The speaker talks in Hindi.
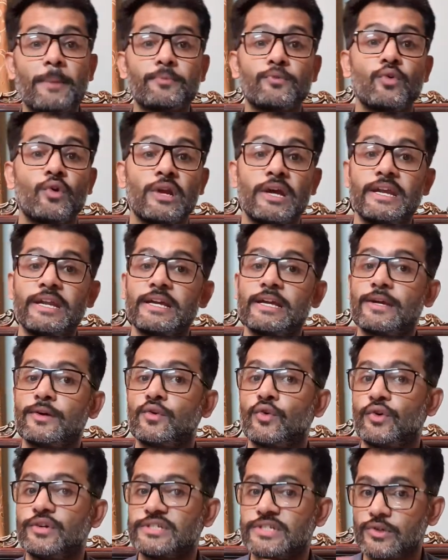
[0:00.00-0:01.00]
आपको लेने की
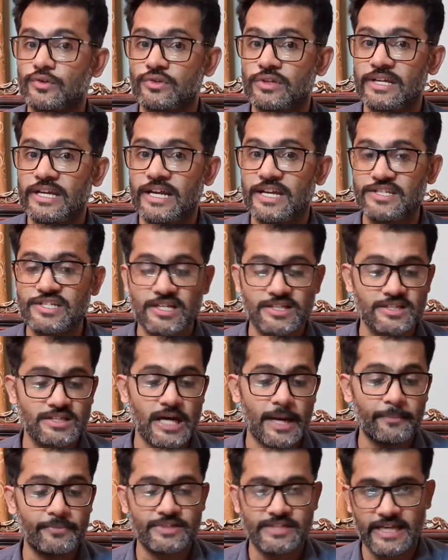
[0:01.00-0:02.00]
कोई ज़रूरत नहीं है जस्ट
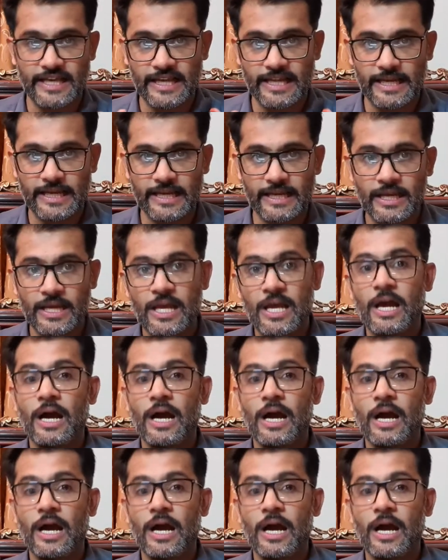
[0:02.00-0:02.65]
आप ये ले लें